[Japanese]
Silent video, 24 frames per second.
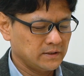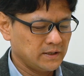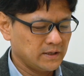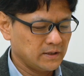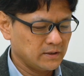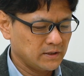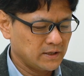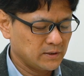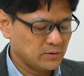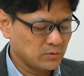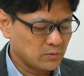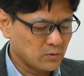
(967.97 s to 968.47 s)

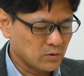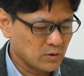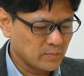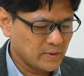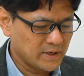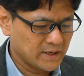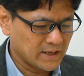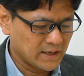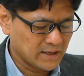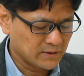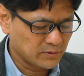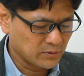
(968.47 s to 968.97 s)
で、えっと、ここ
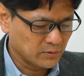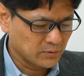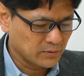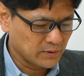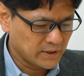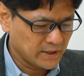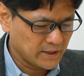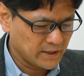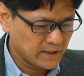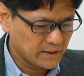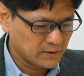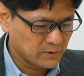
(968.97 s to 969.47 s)
までが、
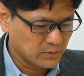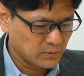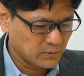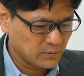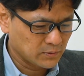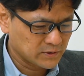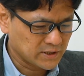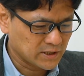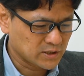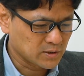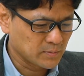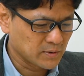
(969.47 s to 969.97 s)
えっ
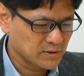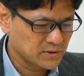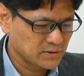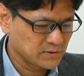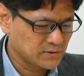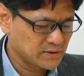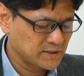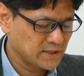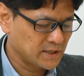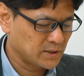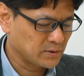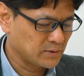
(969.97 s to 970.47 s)
と、着目す
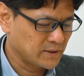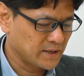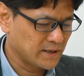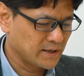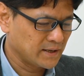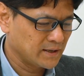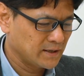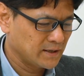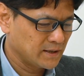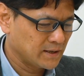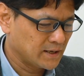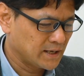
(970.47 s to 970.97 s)
る制度
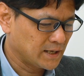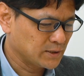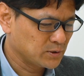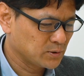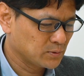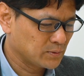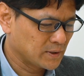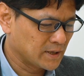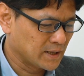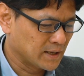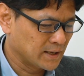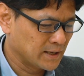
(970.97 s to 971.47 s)
で、あ
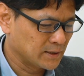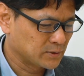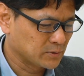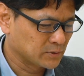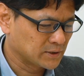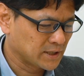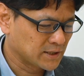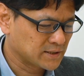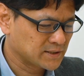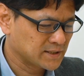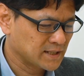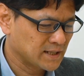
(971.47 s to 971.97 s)
とは、えっと、
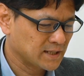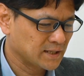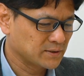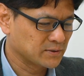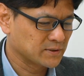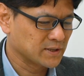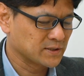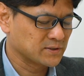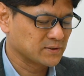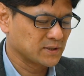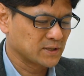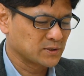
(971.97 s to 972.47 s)
たくさんある
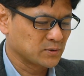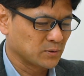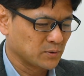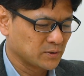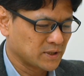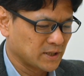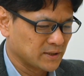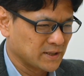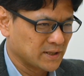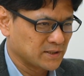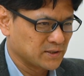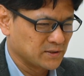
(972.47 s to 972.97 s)
ですね、その
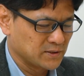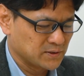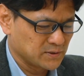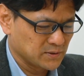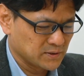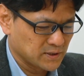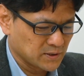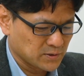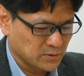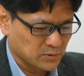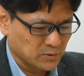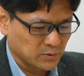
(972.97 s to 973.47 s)
他のやつにつ
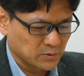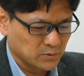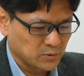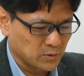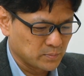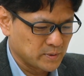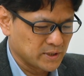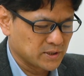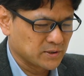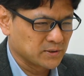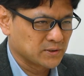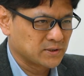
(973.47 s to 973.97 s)
いて、ちょっと
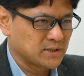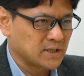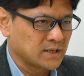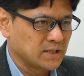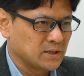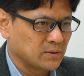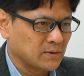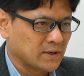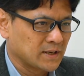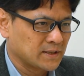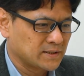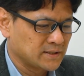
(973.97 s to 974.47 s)
トピックス的
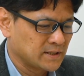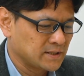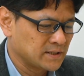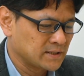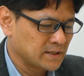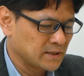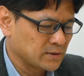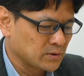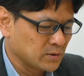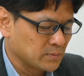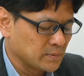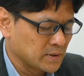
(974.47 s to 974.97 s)
にお話していき
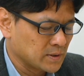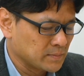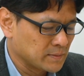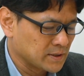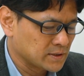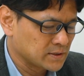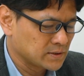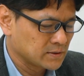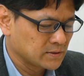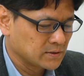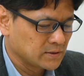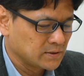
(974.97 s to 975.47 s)
たいと思いま
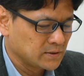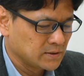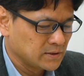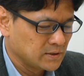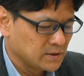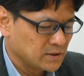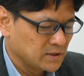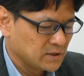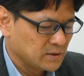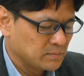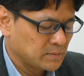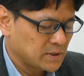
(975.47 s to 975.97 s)
す。
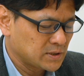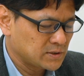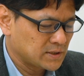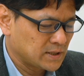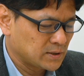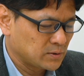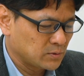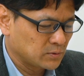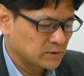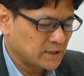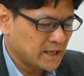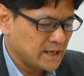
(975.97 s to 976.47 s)
まずあ
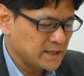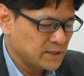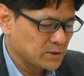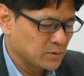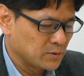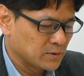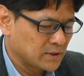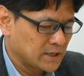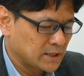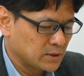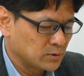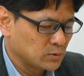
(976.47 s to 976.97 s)
の、だいよ
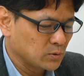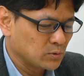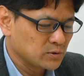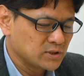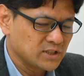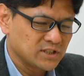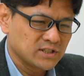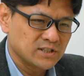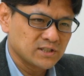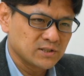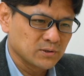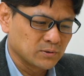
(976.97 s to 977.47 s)
んかいの同
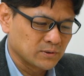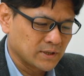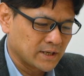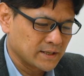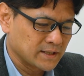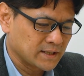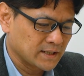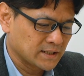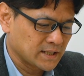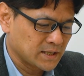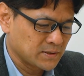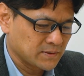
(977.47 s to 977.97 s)
時市場のあ
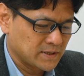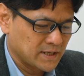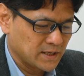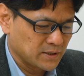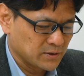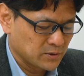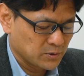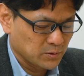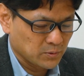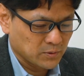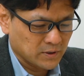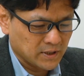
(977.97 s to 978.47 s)
り方の
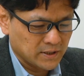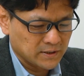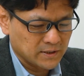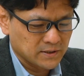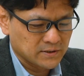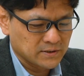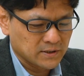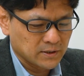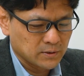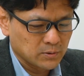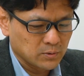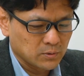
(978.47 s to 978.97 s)
検討会で
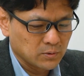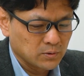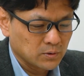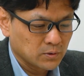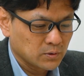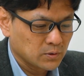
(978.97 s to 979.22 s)
すけど、